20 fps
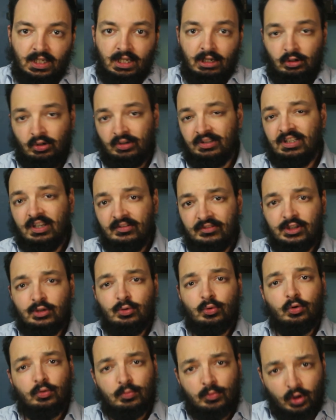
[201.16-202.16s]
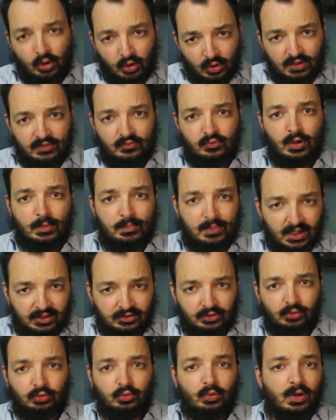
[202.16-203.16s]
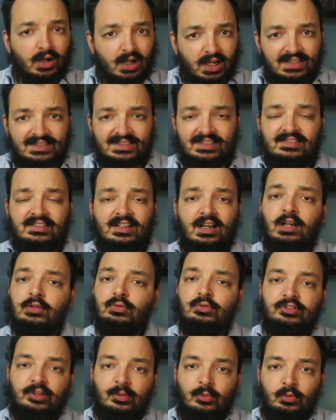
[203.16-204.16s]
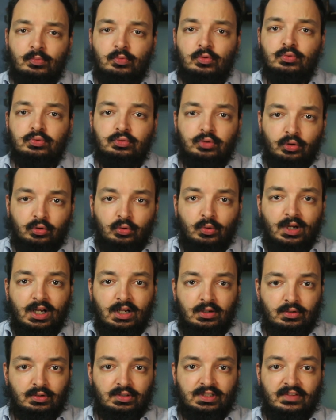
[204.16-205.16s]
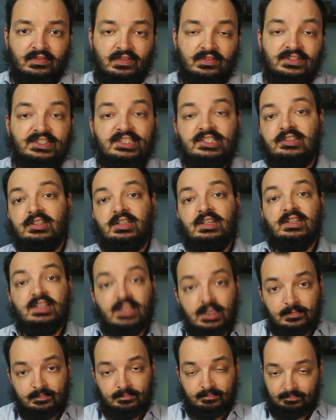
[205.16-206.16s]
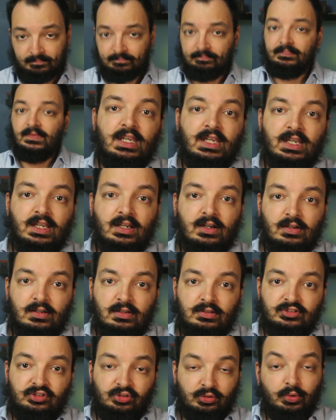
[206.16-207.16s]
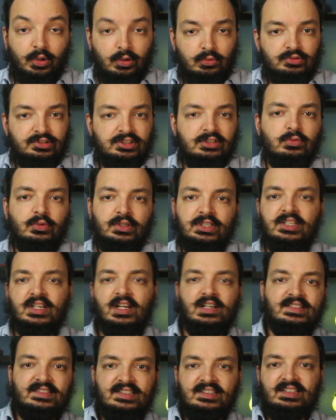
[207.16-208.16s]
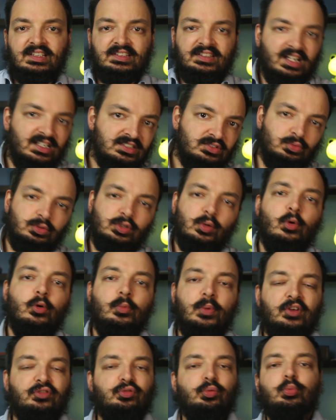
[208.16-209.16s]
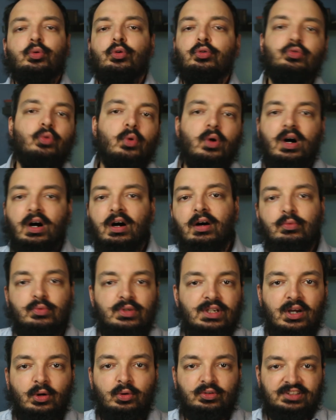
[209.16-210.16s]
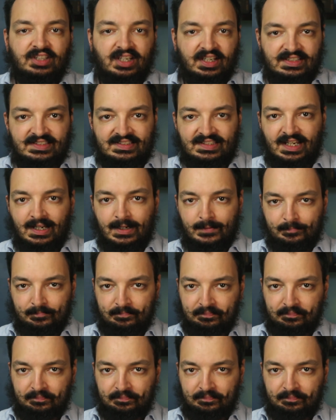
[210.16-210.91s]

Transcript: Alors ils naviguent longuement, ils voient plein d'endroits, etc., notamment beaucoup d'endroits qu'avait visité Aîné, et euh, des endroits aussi où Aîné a laissé sa trace, notamment par exemple l'endroit où il a enterré sa,